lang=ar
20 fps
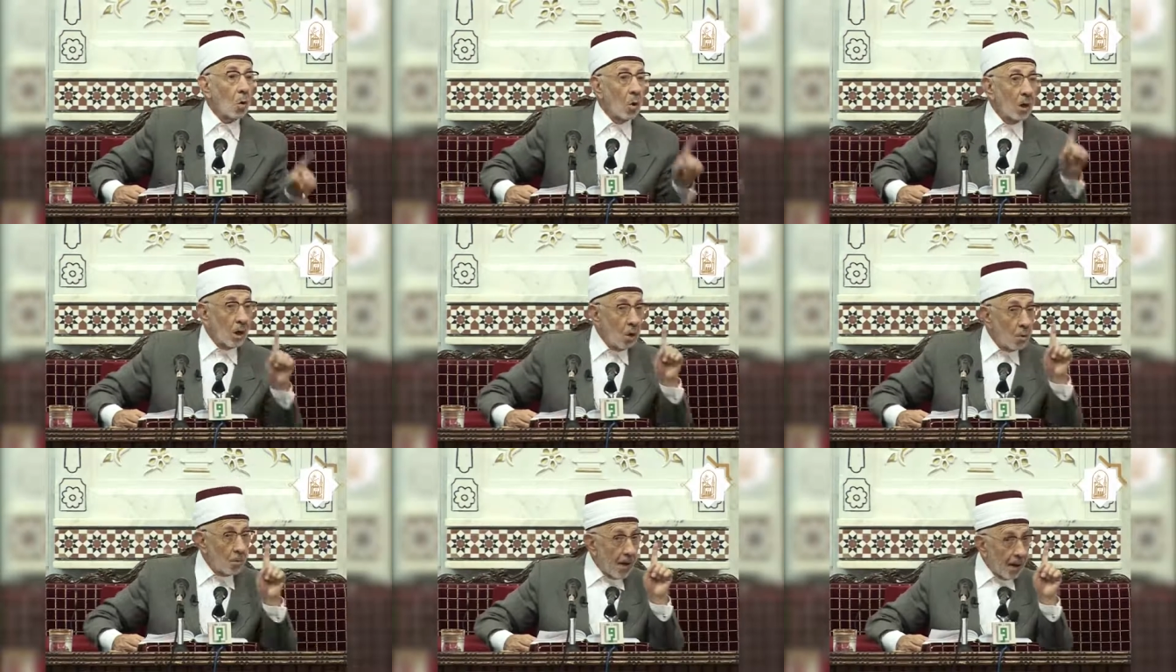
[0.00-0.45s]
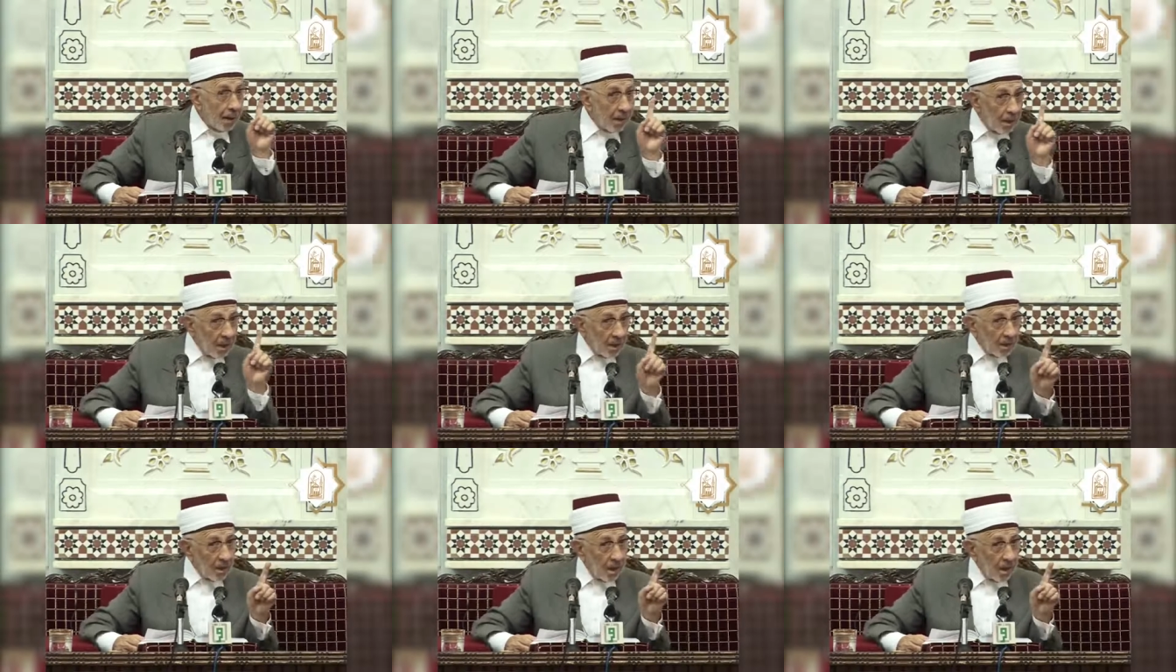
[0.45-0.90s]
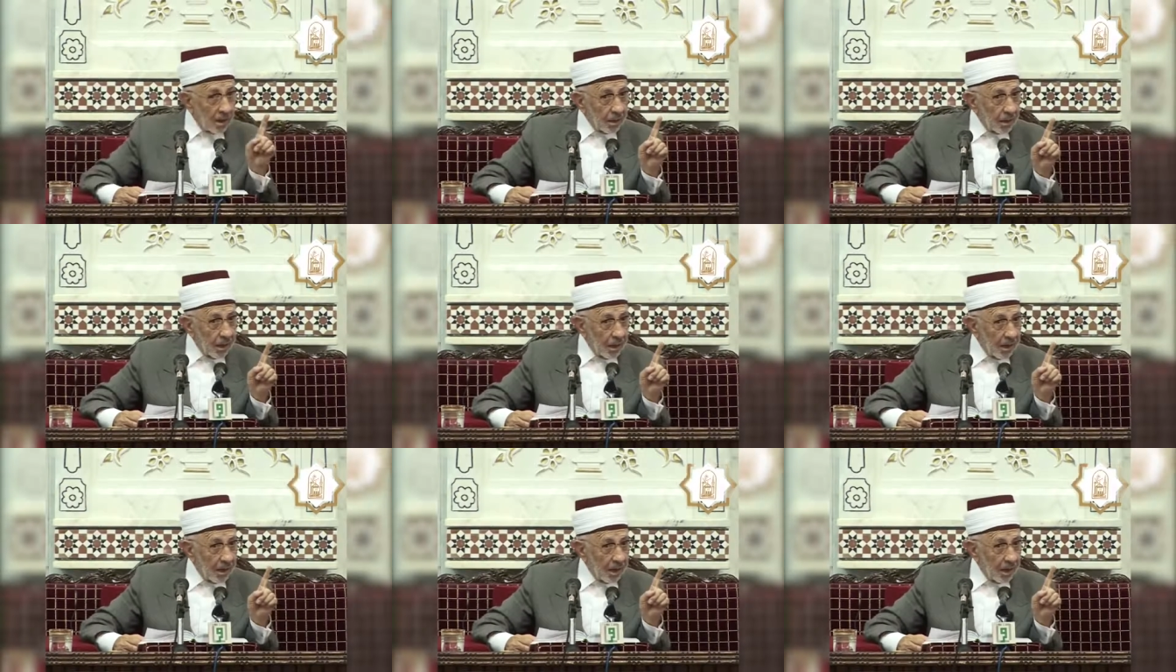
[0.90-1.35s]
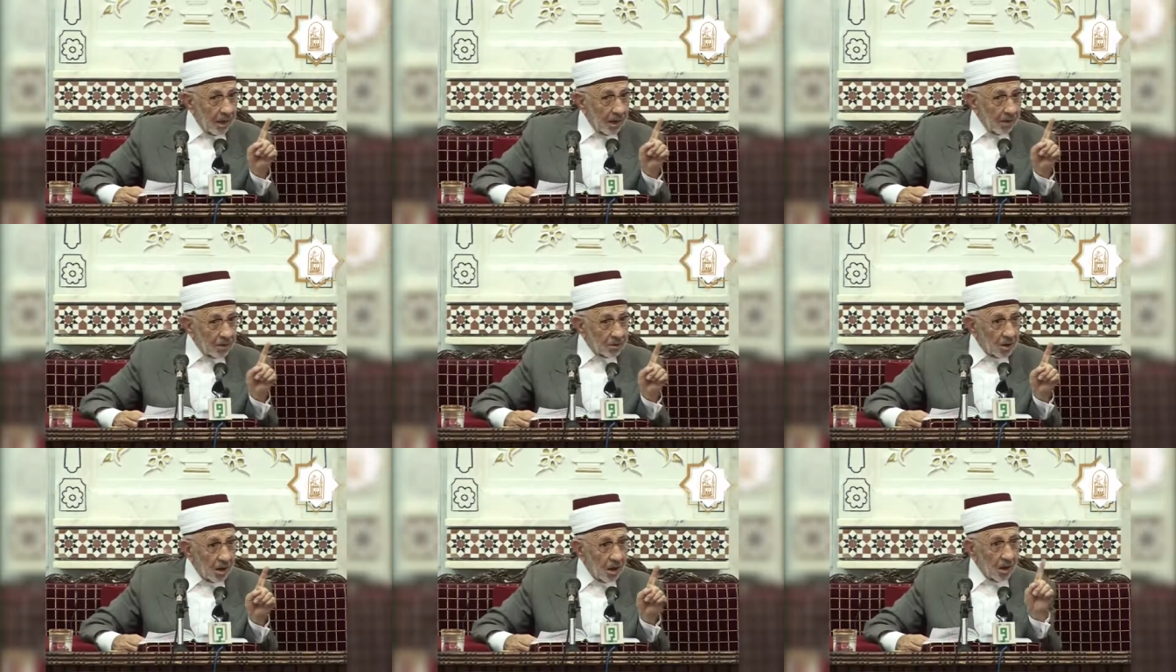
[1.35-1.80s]
ولو بقيت هذه
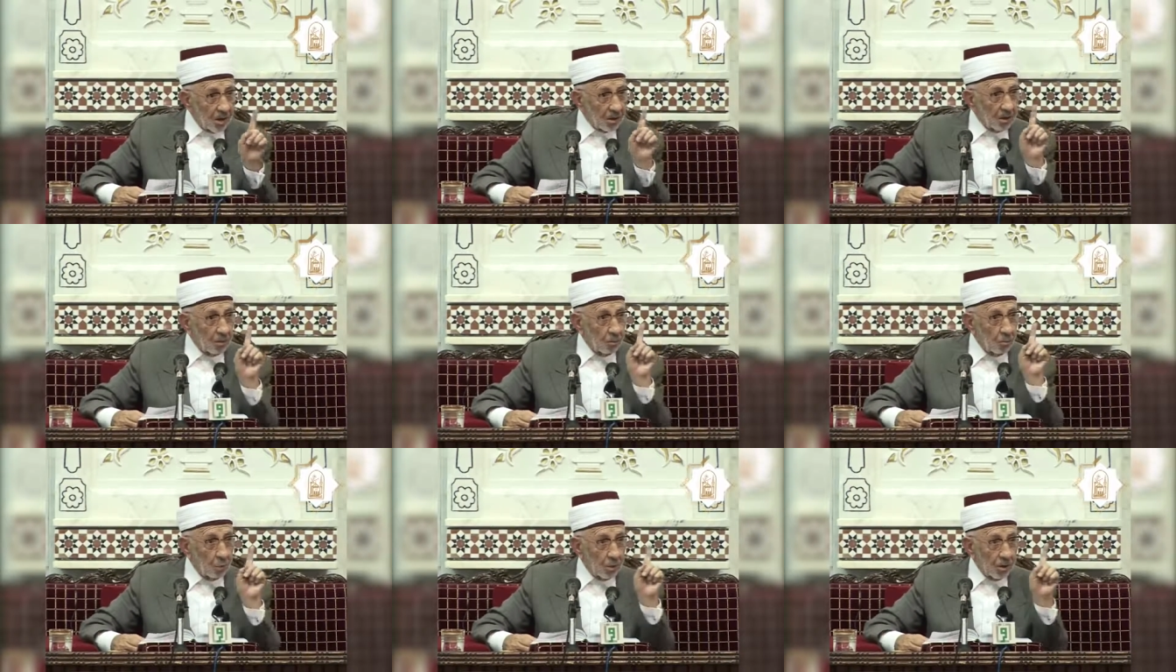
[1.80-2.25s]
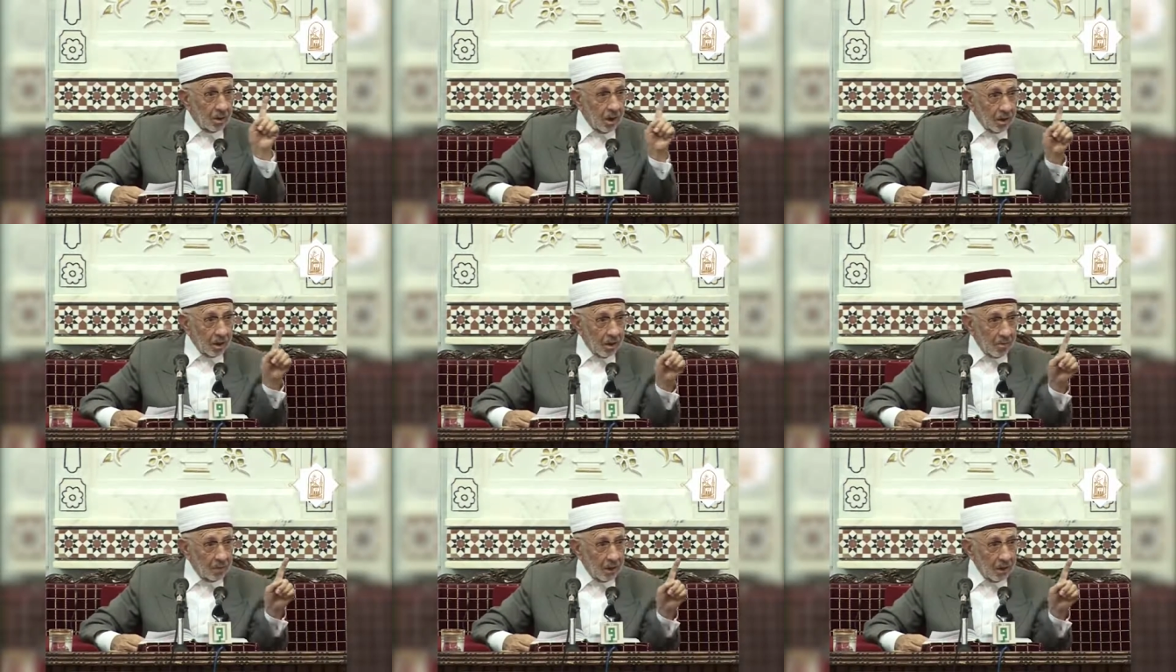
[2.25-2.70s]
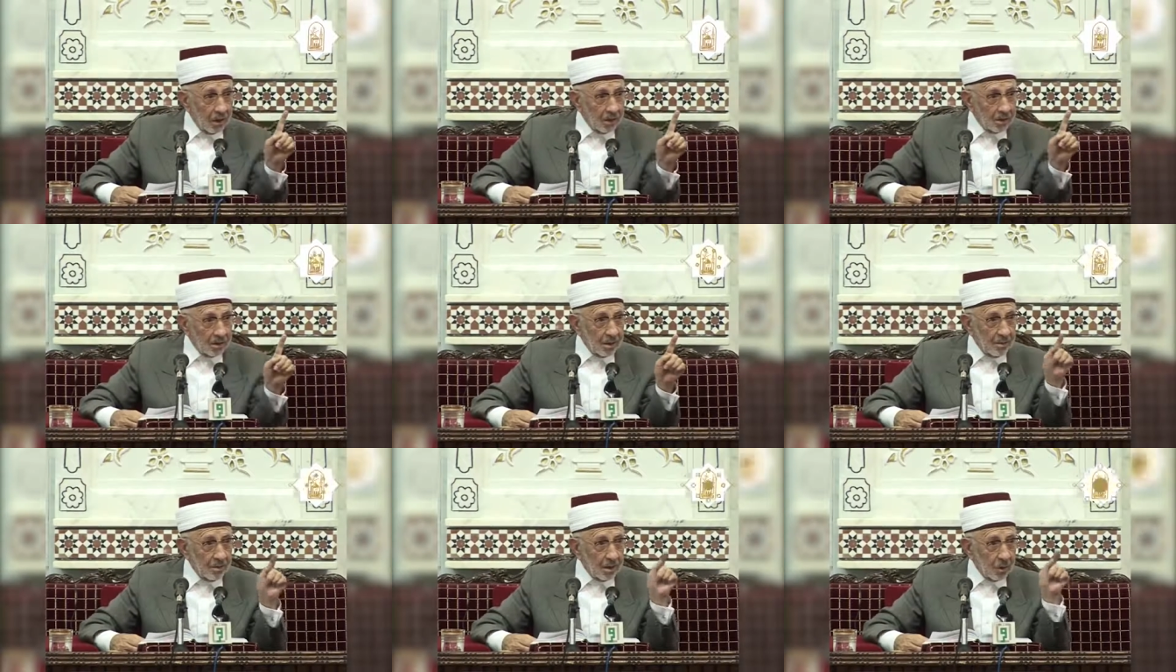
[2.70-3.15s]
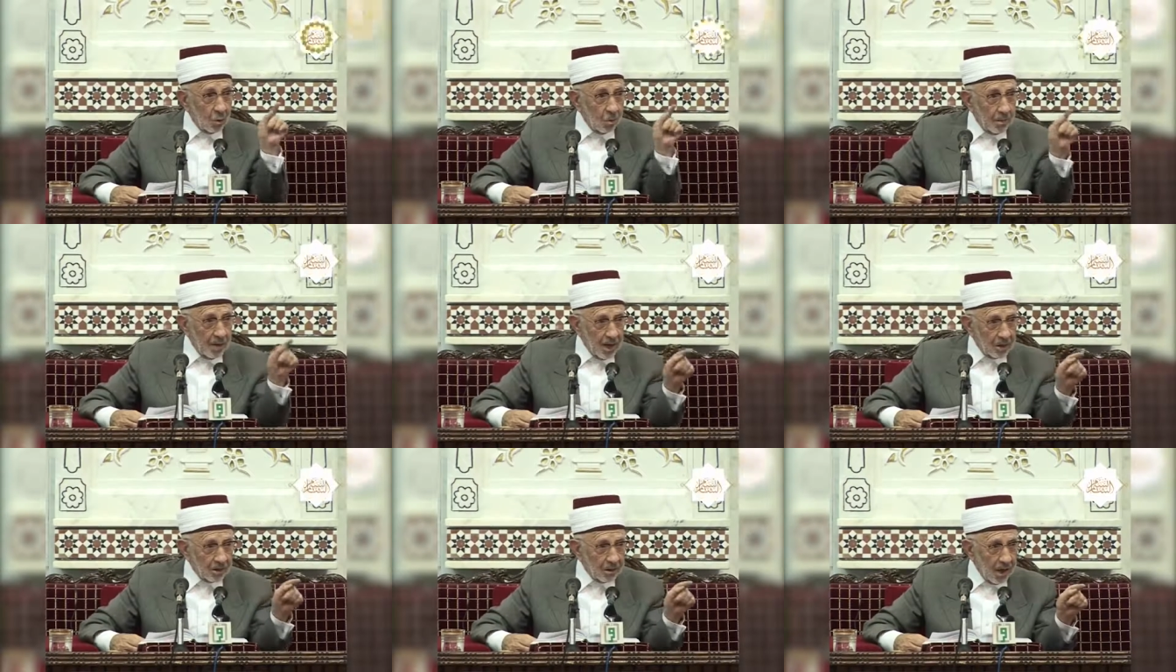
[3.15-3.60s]
اللهجات مدة من الزمن
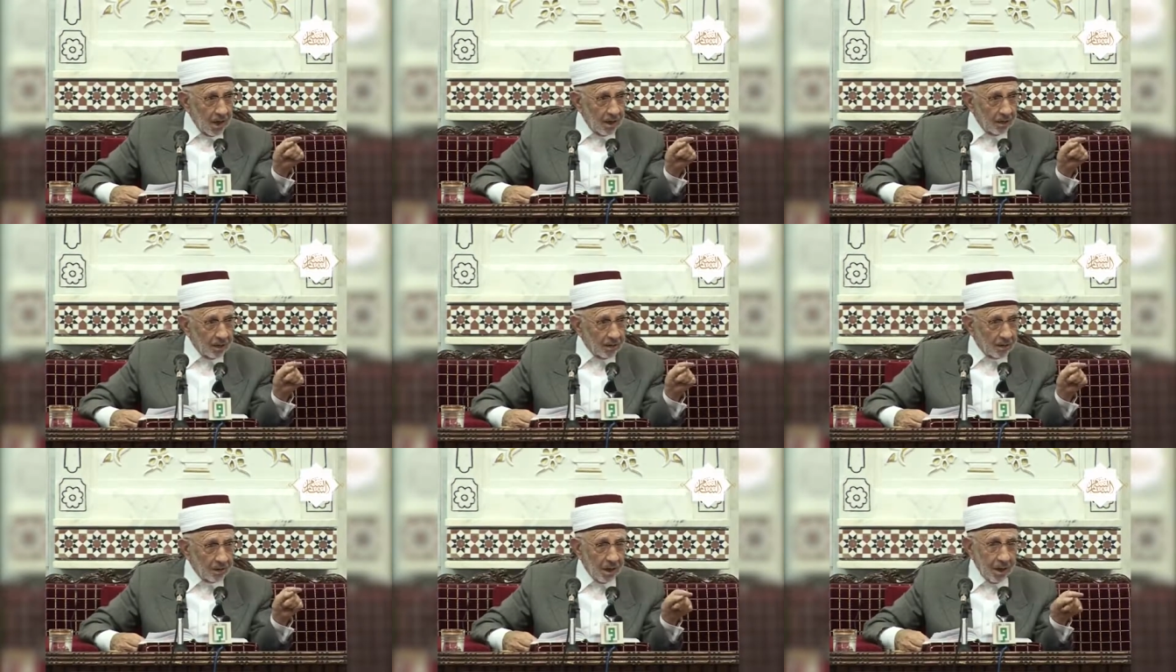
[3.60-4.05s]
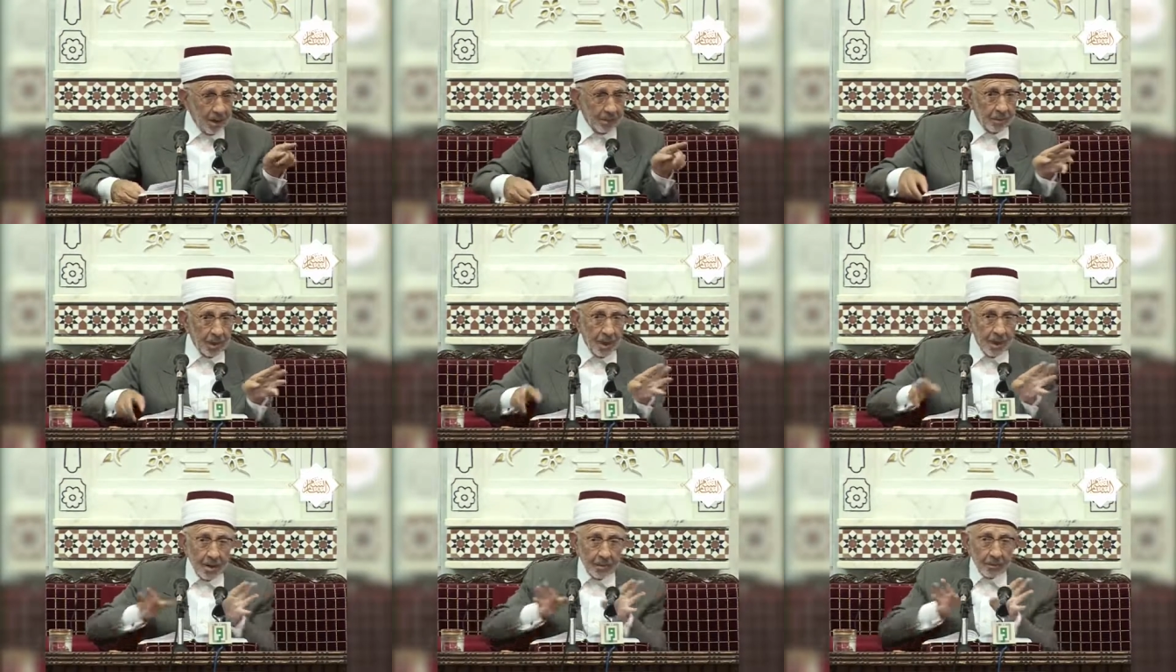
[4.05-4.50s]
وما جاء الإسلام